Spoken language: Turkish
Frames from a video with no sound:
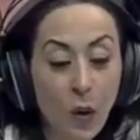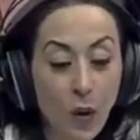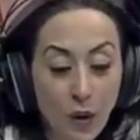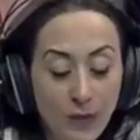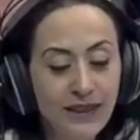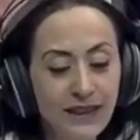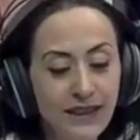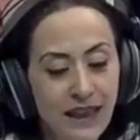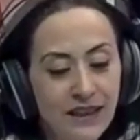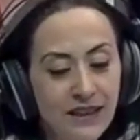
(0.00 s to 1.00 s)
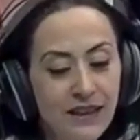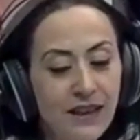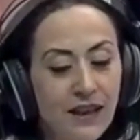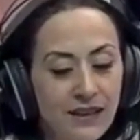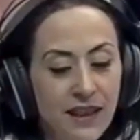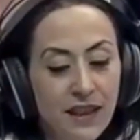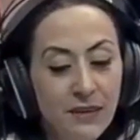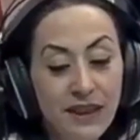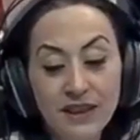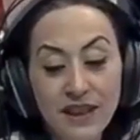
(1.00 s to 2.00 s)
de olmadığından
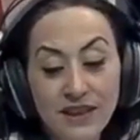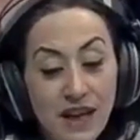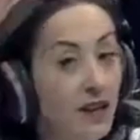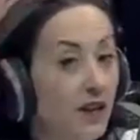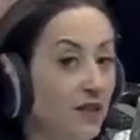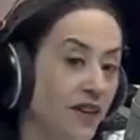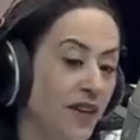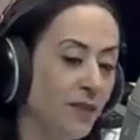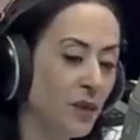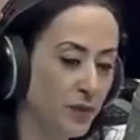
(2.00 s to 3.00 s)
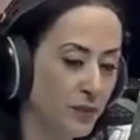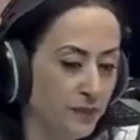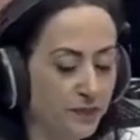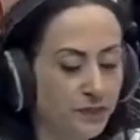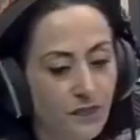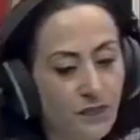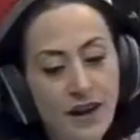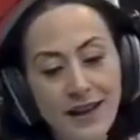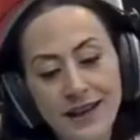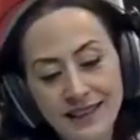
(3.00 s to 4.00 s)
sana bir ceza veremiyorum.
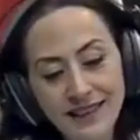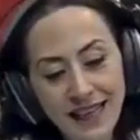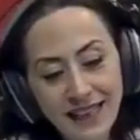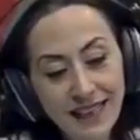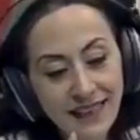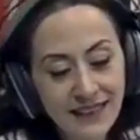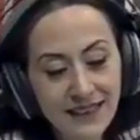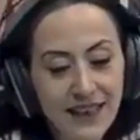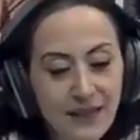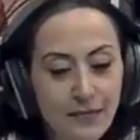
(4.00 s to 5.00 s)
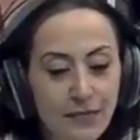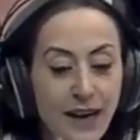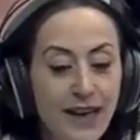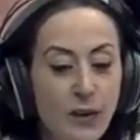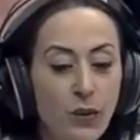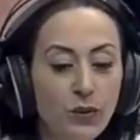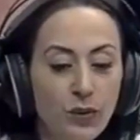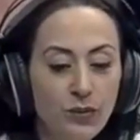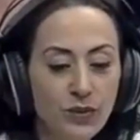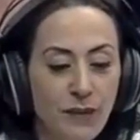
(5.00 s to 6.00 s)
Senden isteğim ben
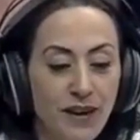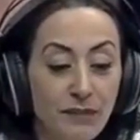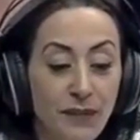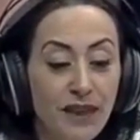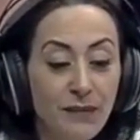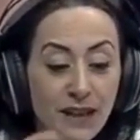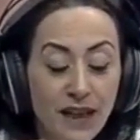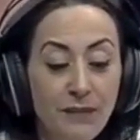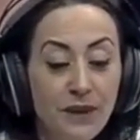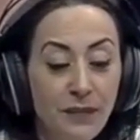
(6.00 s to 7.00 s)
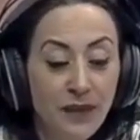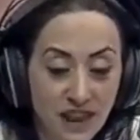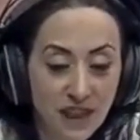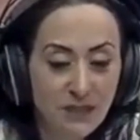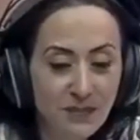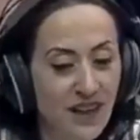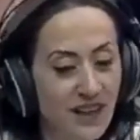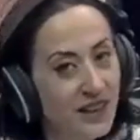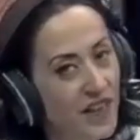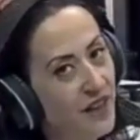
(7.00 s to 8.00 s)
öldüğüm zaman benim kabrimi açıp da
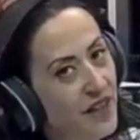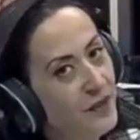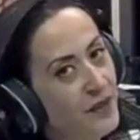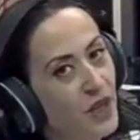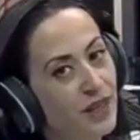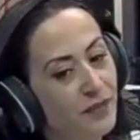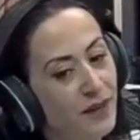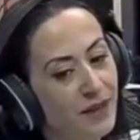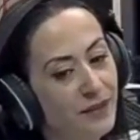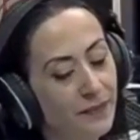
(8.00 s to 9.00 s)
kefenimi çalma.